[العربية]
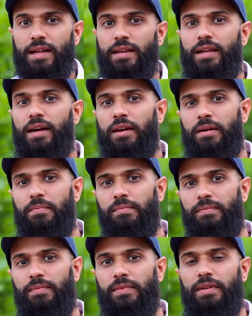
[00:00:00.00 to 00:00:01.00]
الكرم
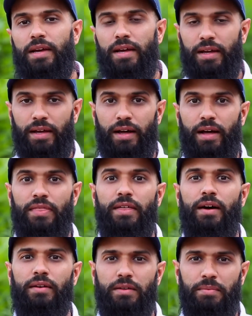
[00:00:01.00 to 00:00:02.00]
له
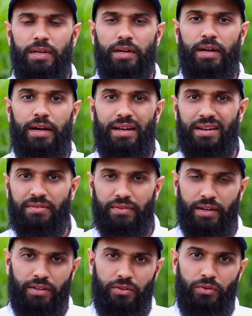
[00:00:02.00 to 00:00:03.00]
آثار كبيرة على
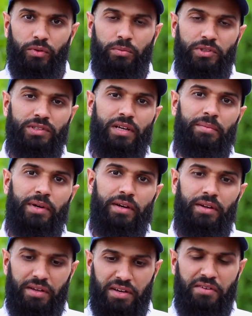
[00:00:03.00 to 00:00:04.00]
الفرد والمجتمع
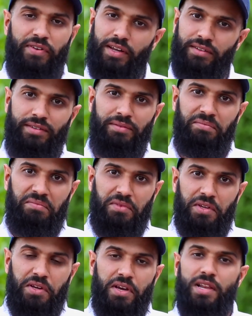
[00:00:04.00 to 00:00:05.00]
الفرد
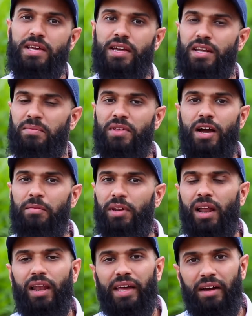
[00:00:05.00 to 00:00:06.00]
الكريم
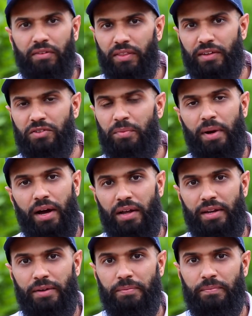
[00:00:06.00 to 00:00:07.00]
دائما الله يحفظه
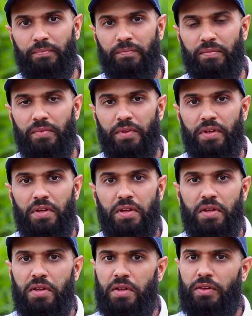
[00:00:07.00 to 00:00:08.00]
سبحانه
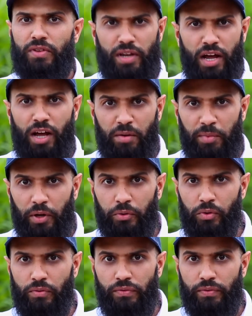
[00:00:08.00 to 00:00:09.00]
صناع
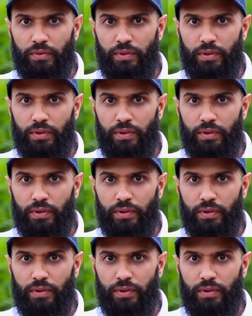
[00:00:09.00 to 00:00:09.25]
المعروف